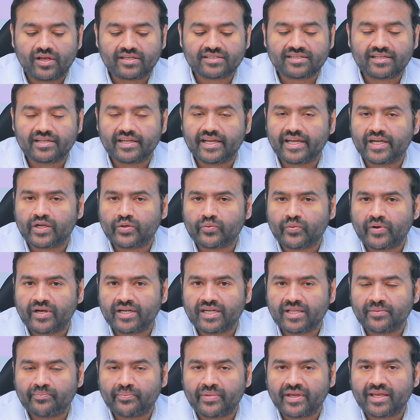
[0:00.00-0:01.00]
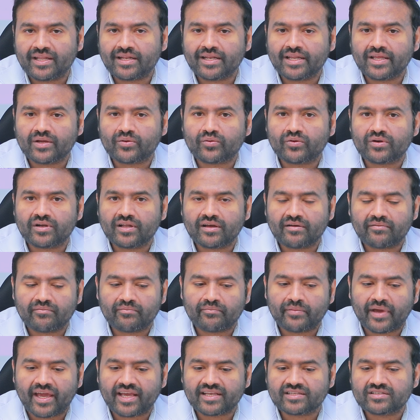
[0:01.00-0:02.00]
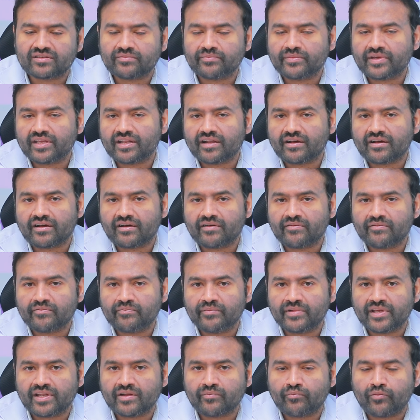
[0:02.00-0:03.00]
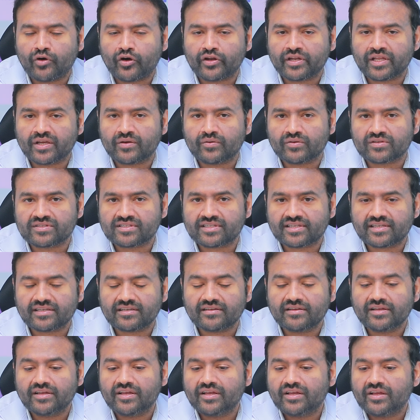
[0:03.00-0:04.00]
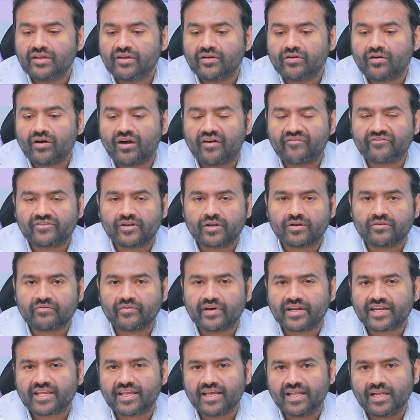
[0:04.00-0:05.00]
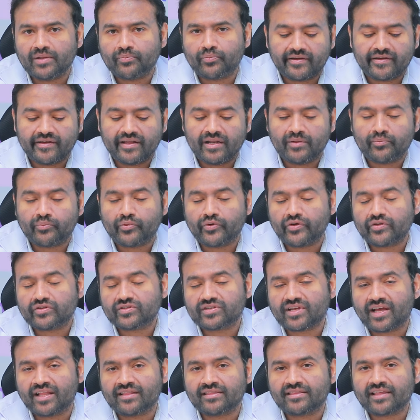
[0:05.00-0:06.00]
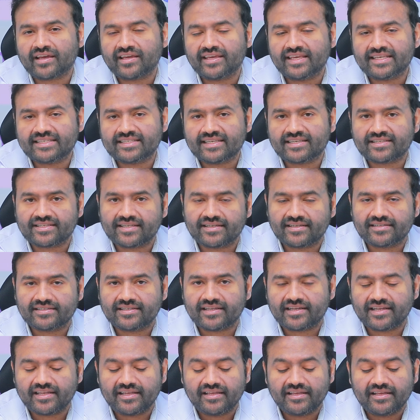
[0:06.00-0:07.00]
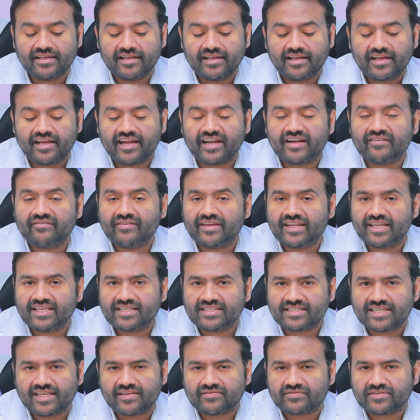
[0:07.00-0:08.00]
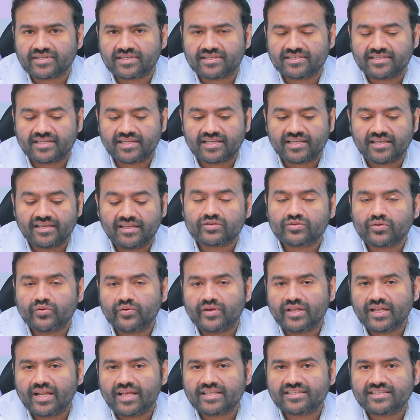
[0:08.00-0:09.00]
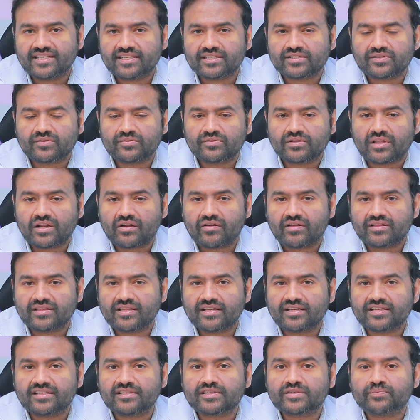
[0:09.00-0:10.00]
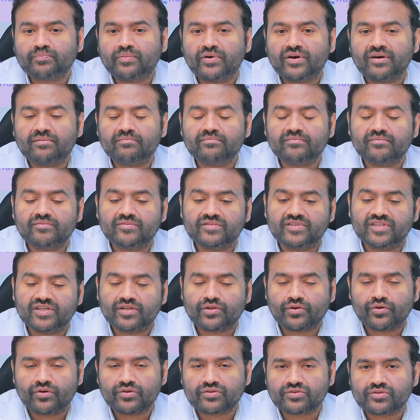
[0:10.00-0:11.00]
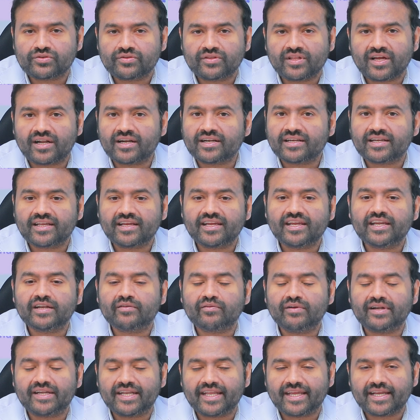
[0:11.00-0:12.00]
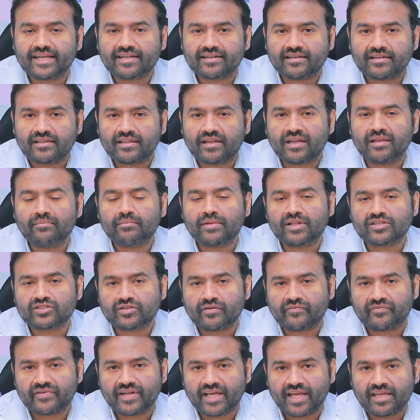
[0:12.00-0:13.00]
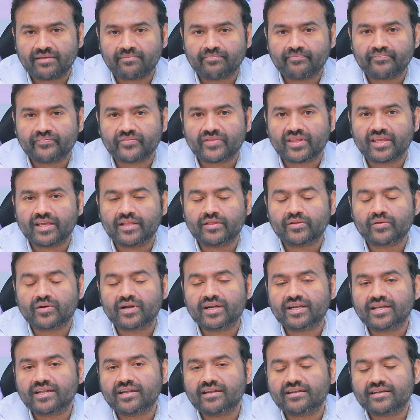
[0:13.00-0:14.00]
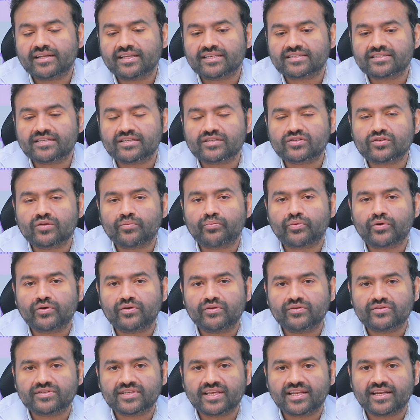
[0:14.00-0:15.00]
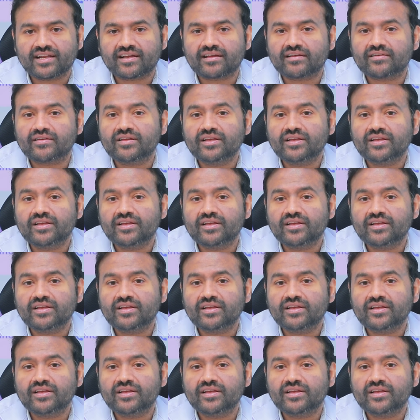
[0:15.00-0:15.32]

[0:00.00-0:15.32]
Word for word: అసలు ఎటువంటి పెయిన్ లేకుండా మ్యాక్సిమం మీరు మీరు మార్నింగ్ వస్తే ఆఫ్టర్నూన్ వరకు వెళ్ళి వెళ్ళిపోయచ్చు అంత ఈజీ సర్జరీ అండ్ వెరీ సేఫ్ సర్జరీ సో ఇలా చేసుకున్న తర్వాత స్పర్మ్ జీరో వస్తుందా అంటే ఇట్ విల్ టేక్ త్రీ మంత్స్ ఆఫ్ టైం ఎందుకంటే టెస్టెస్లో ప్రొడ్యూస్ అయిన